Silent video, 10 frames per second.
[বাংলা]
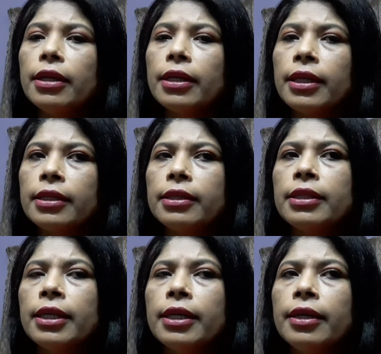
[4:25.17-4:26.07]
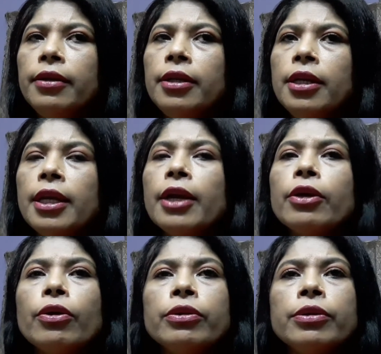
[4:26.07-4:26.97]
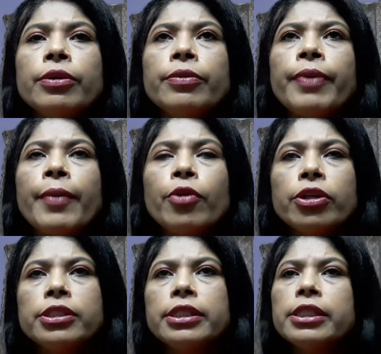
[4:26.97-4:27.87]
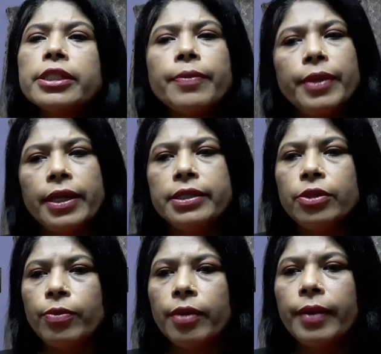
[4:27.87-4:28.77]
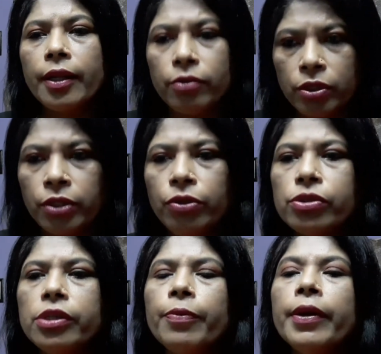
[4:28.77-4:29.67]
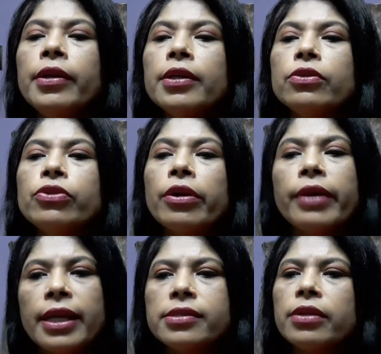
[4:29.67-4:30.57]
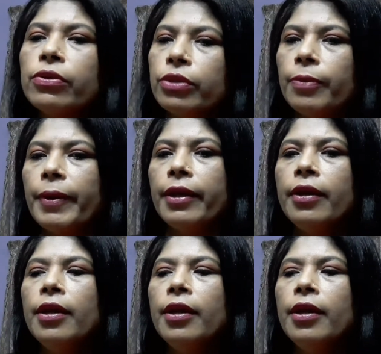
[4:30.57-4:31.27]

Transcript: ক্ষেত্রে থেকে ফাইব্রয়েড যেটা সেটা বিনাইন টিউমার মানে নির্দোষ টিউমার কিন্তু জ্বরের ক্যান্সারও হতে পারে